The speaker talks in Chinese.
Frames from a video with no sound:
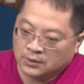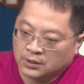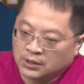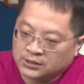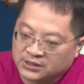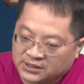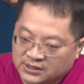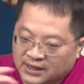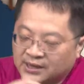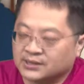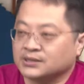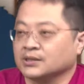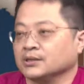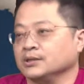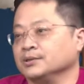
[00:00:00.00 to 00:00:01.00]
迟来的
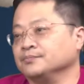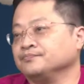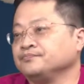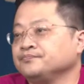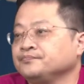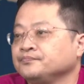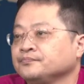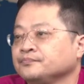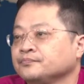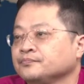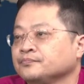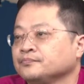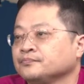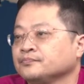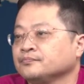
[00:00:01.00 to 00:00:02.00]
正义，
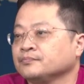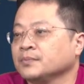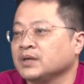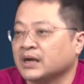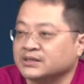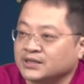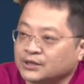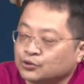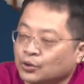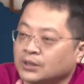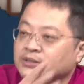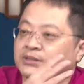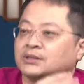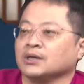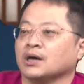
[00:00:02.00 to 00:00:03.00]
它今天创
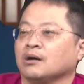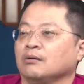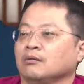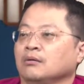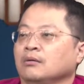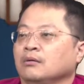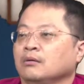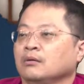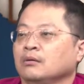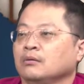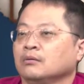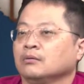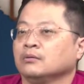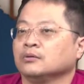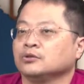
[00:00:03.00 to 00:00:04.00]
新高，
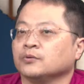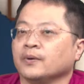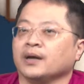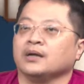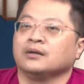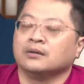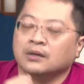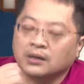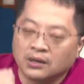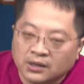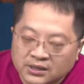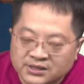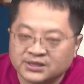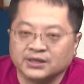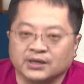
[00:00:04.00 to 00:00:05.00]
对不对？
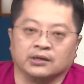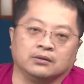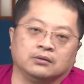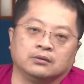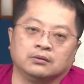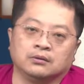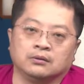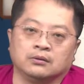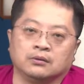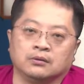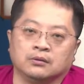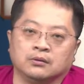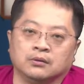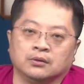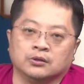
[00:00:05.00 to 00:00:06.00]
而且。
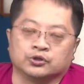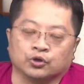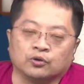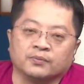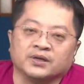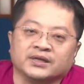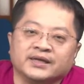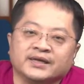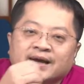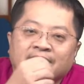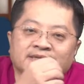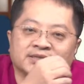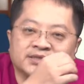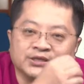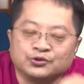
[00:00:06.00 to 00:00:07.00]
从我们一开
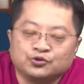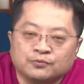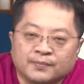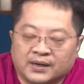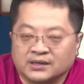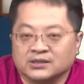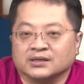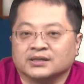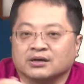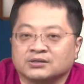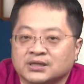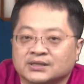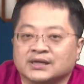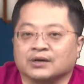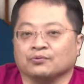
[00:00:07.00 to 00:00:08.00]
始进去买的人到
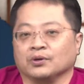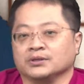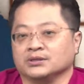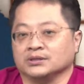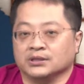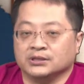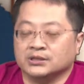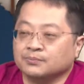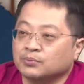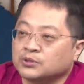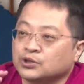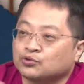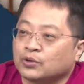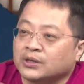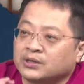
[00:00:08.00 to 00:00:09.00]
现在为止，已经不
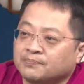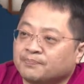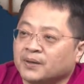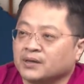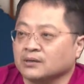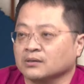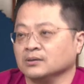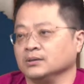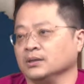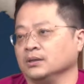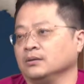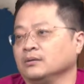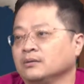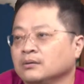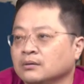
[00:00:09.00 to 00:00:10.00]
是赚一倍而已，
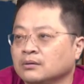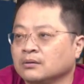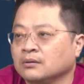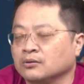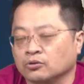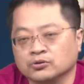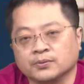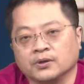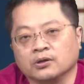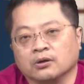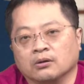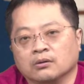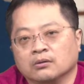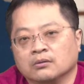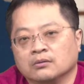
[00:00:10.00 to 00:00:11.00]
投资朋
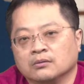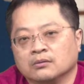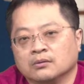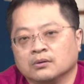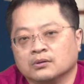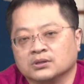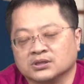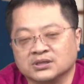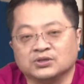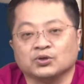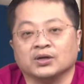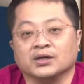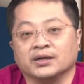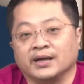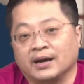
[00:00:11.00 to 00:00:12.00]
友，这是
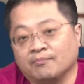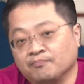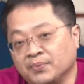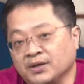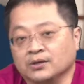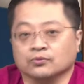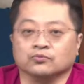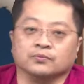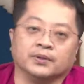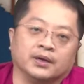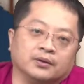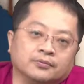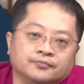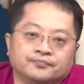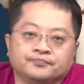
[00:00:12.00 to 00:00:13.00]
赚了两倍的股票，
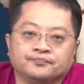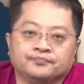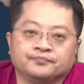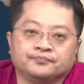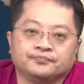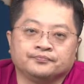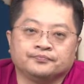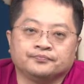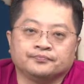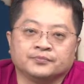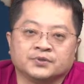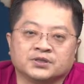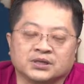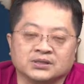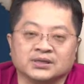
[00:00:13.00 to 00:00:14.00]

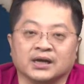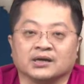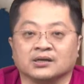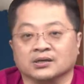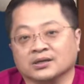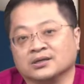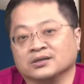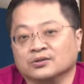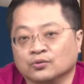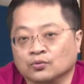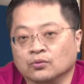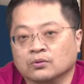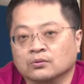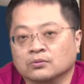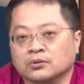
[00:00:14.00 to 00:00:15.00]
甚至还可能更
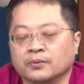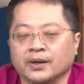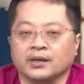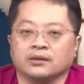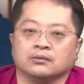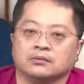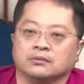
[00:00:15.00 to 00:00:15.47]
多，对不对？